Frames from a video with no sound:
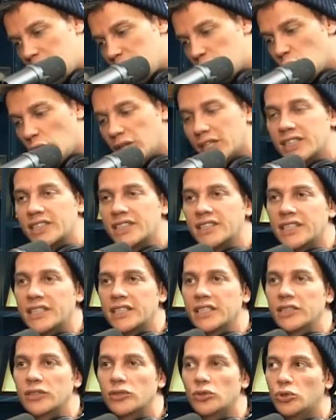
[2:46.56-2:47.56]
Sonrasında
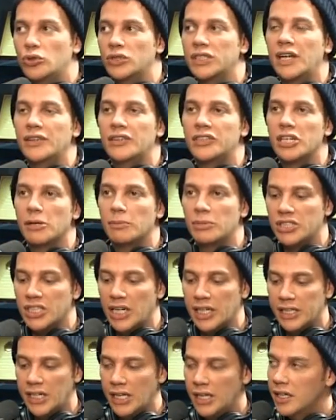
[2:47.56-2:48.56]
da hüzünlendirecek bir
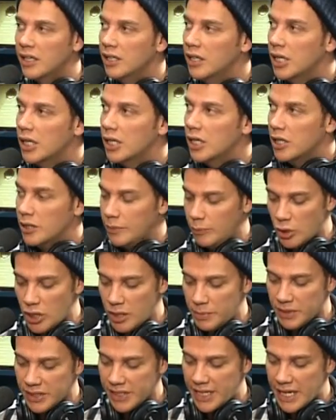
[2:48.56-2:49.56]
şarkıyla
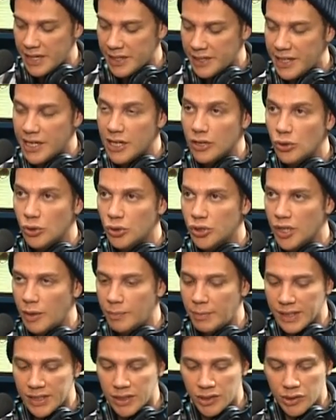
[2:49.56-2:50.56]
böyle bir ge- geri dönüş yapmak